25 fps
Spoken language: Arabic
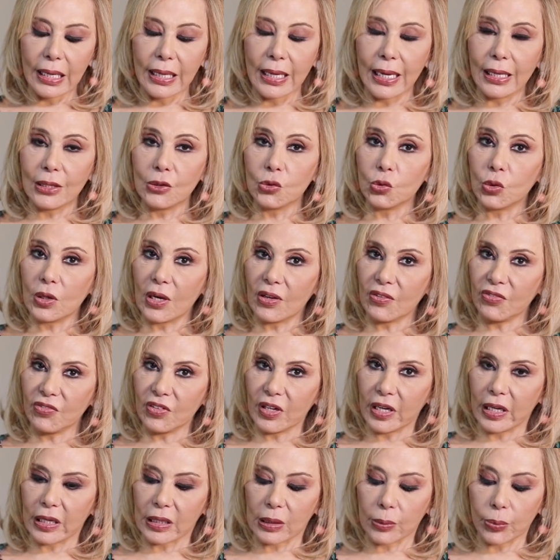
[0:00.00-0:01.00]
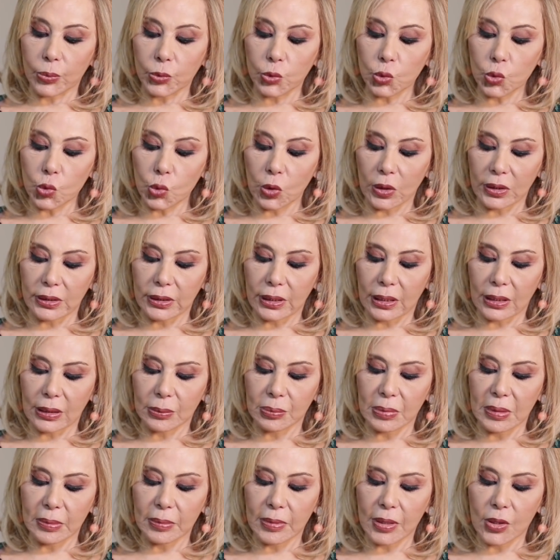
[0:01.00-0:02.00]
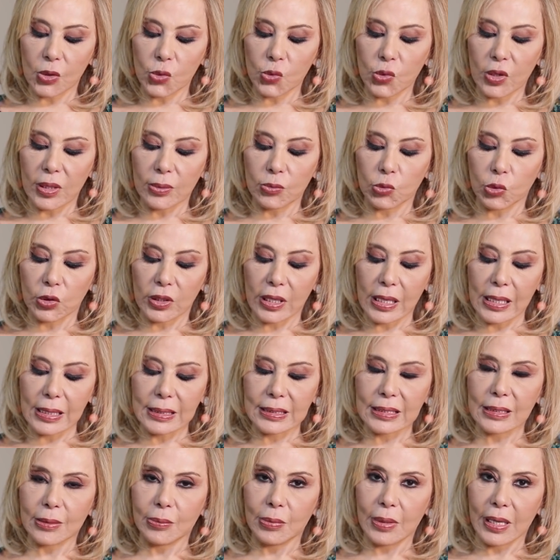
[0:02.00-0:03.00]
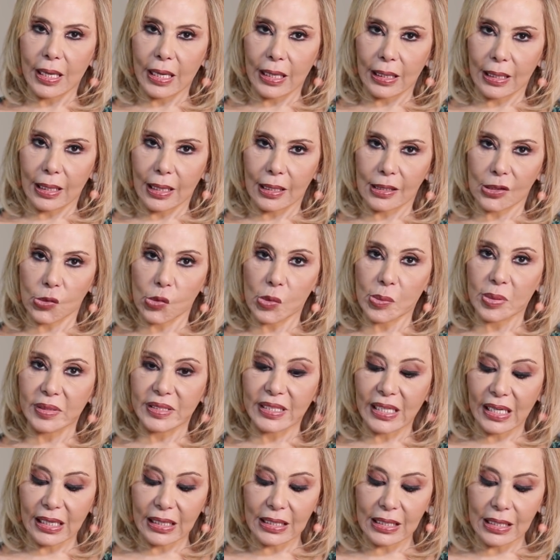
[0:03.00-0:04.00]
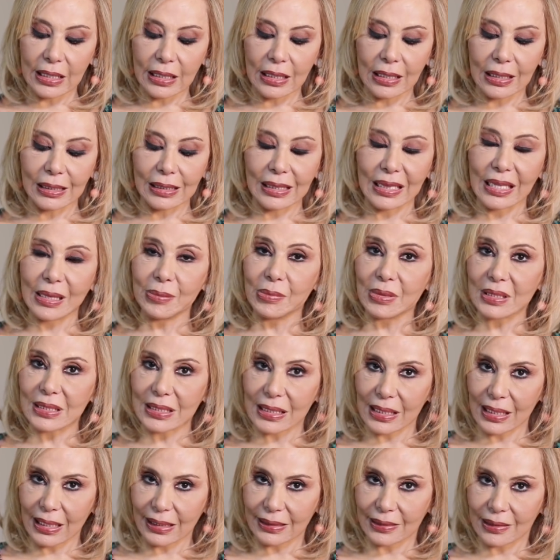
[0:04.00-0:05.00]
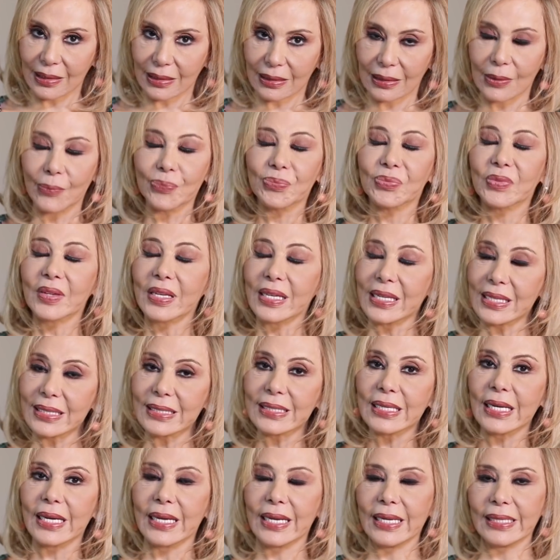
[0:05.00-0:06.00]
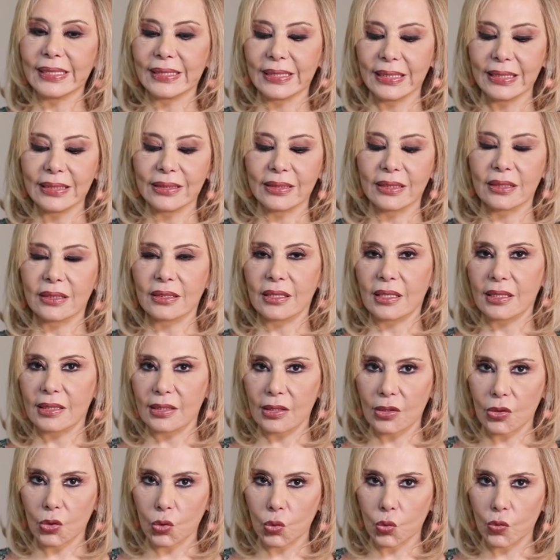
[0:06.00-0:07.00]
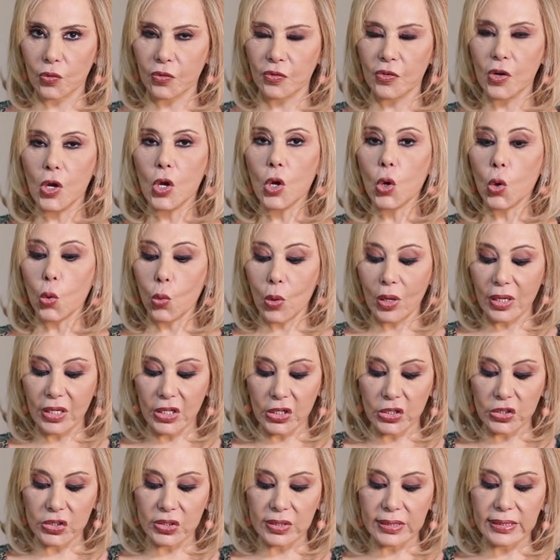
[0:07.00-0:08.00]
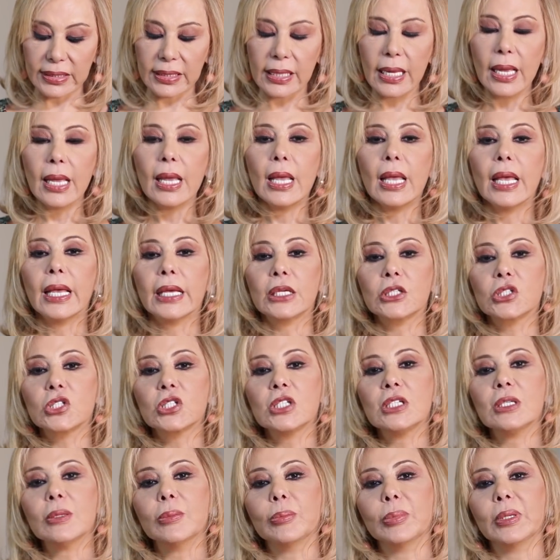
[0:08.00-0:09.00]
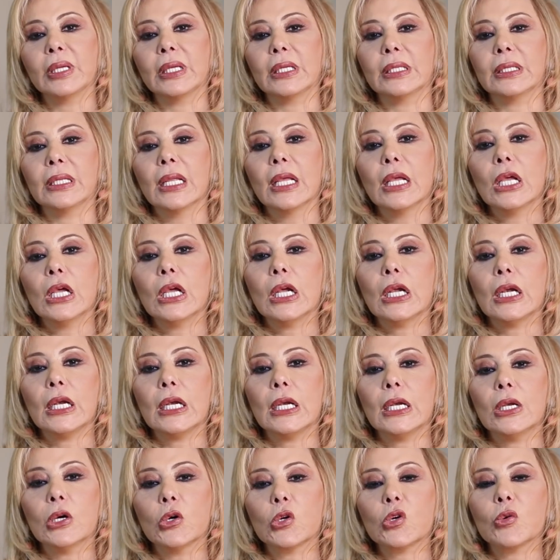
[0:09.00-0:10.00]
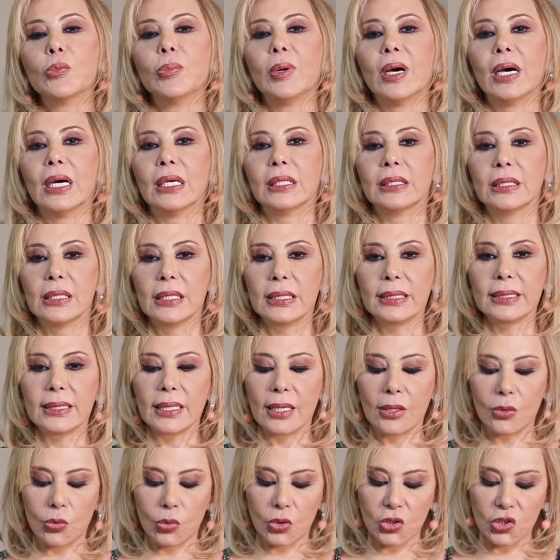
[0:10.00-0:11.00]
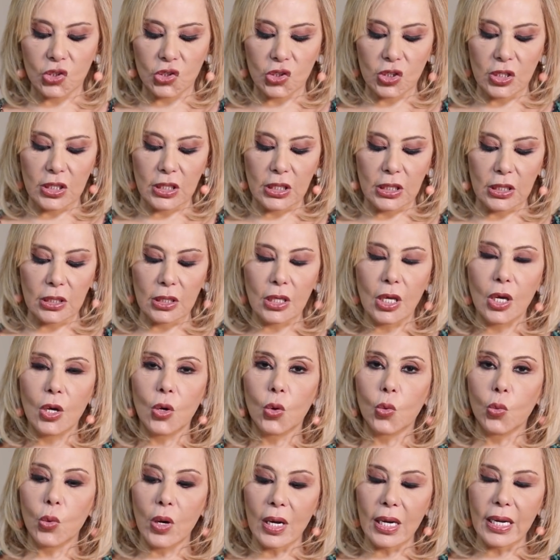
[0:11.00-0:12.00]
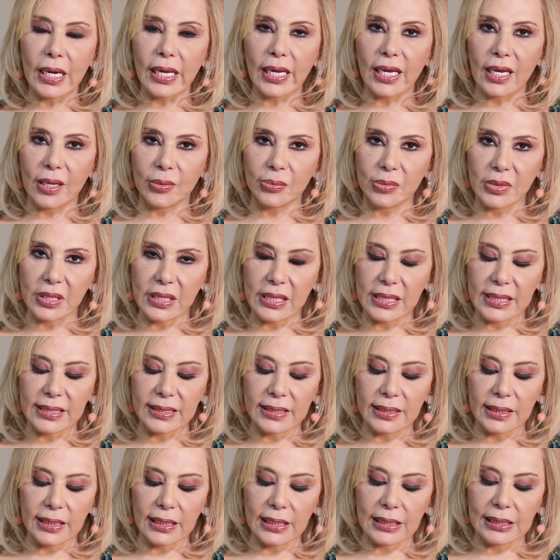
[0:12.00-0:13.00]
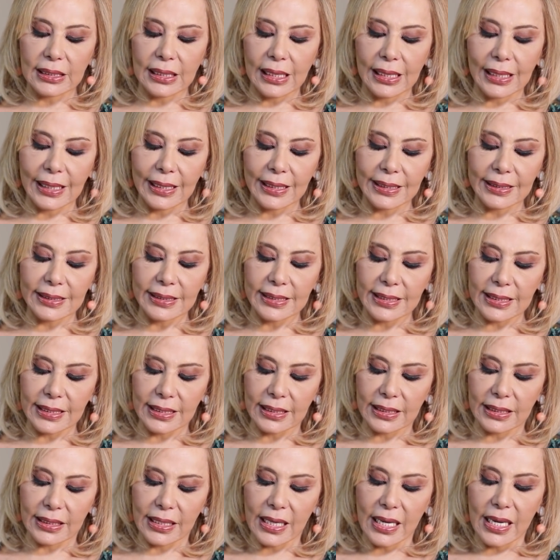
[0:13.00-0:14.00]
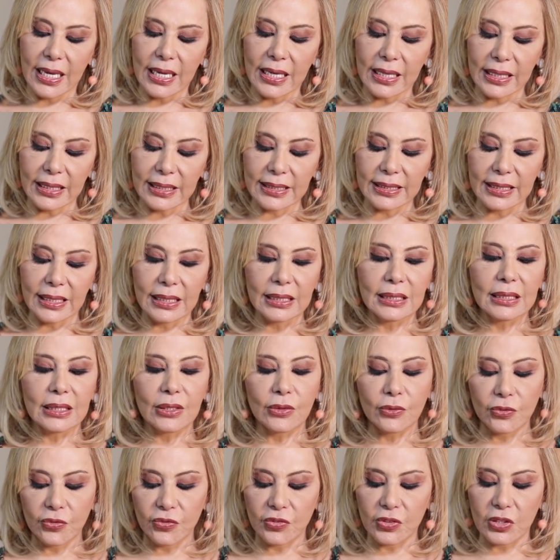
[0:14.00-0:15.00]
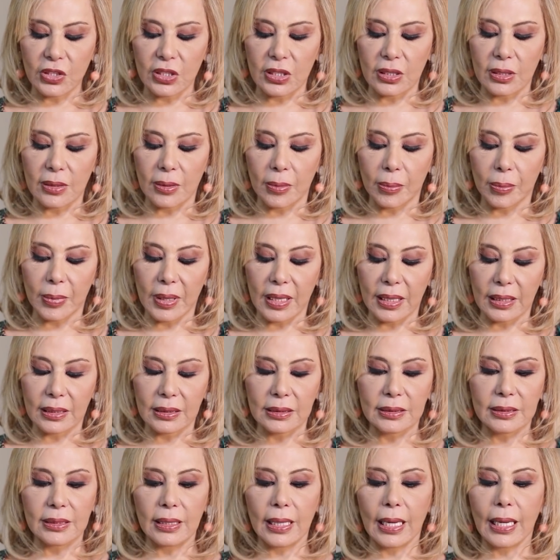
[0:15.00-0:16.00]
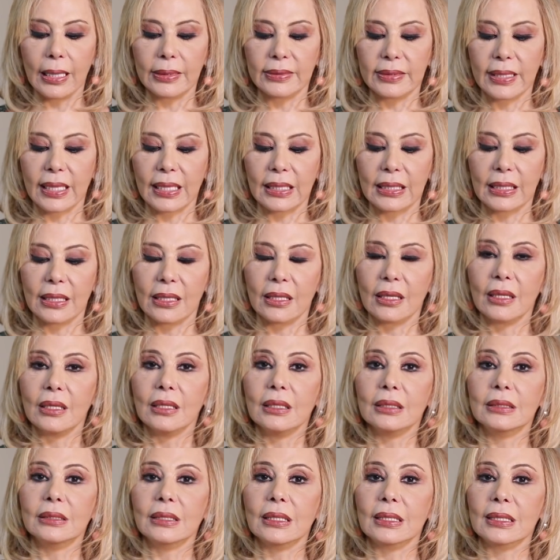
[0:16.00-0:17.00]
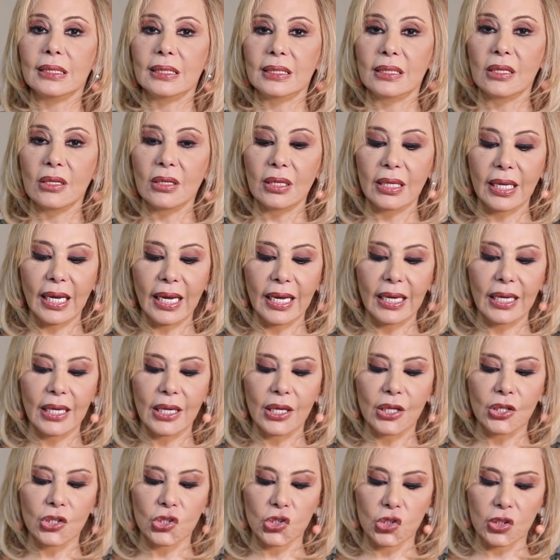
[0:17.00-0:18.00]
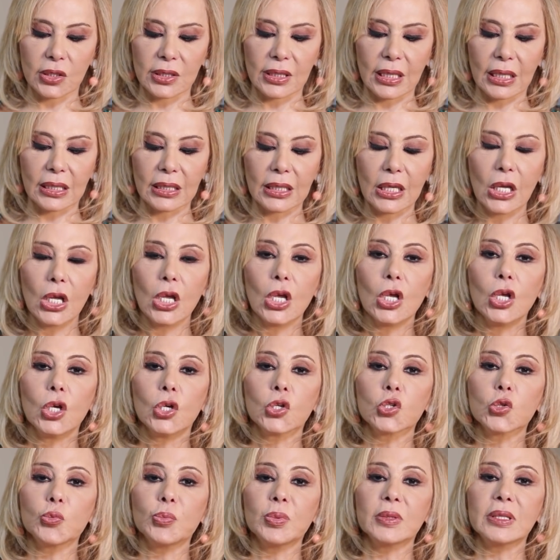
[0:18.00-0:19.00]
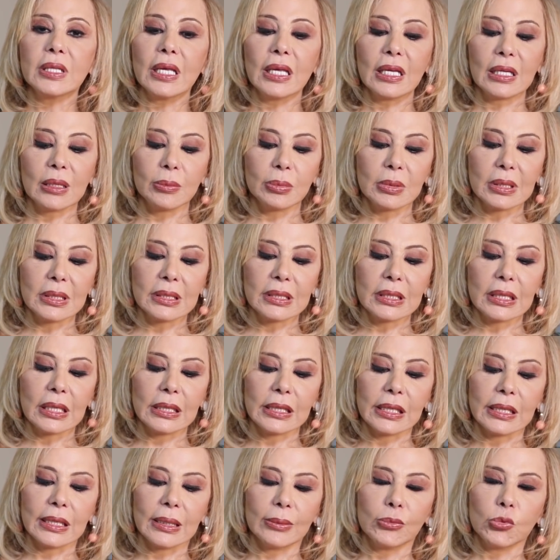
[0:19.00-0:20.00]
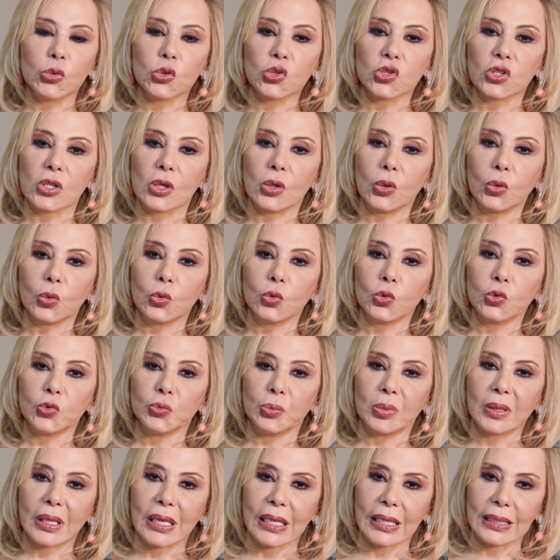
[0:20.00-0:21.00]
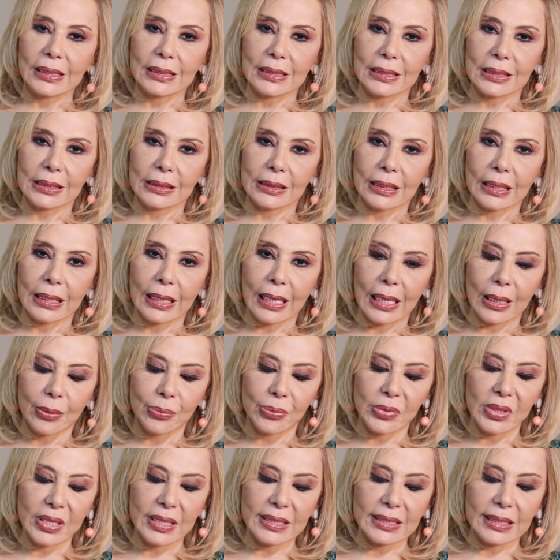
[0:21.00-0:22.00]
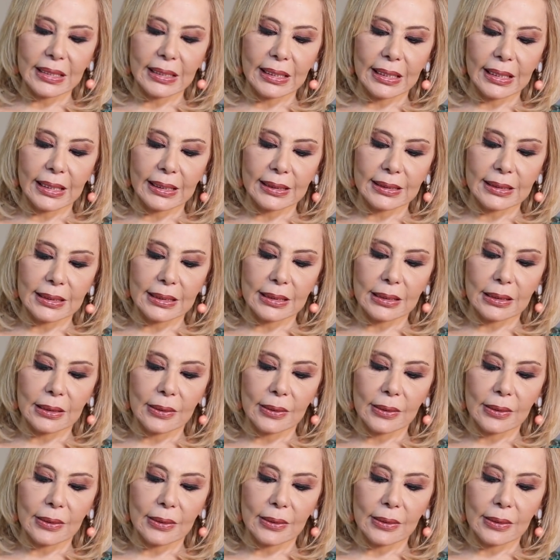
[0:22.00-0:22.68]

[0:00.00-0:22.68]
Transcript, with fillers: لأنه الأفلاك بتوعدك بما هو مناسب لإلك وبتغييرات لمصلحتك إذا أحسنت التصرف والحرص هالشي بين الأربعة 29 والخميس 30 إذا في بعض التغييرات الصالحة جدا جوبيتر بينتقل إلى برج الحوت ب 30 الخميس 30